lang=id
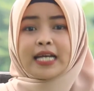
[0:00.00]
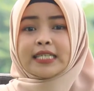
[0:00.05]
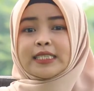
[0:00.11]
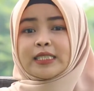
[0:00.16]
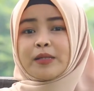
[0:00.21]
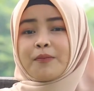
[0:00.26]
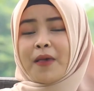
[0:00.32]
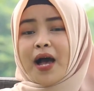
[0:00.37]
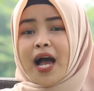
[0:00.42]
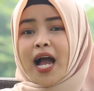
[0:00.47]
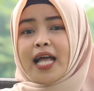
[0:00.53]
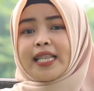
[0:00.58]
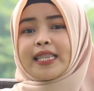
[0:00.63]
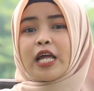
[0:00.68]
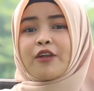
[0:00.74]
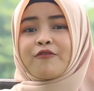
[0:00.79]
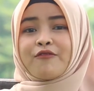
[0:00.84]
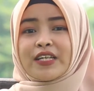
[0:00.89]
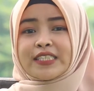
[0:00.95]
semangat
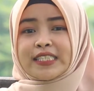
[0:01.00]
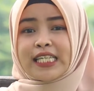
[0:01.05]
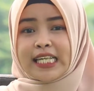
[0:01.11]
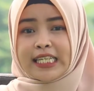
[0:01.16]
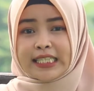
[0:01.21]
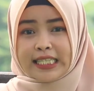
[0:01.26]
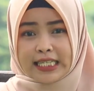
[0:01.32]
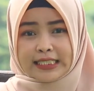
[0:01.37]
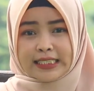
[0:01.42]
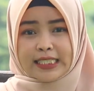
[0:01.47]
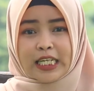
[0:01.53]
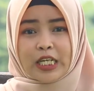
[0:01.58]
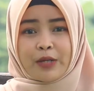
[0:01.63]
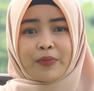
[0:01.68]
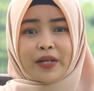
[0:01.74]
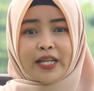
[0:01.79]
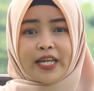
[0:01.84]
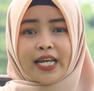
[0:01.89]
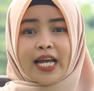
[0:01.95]
dan fasilitas yang
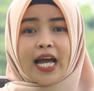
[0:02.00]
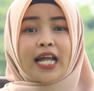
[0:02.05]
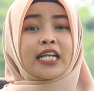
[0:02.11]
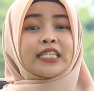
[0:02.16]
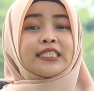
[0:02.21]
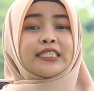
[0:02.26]
diberikan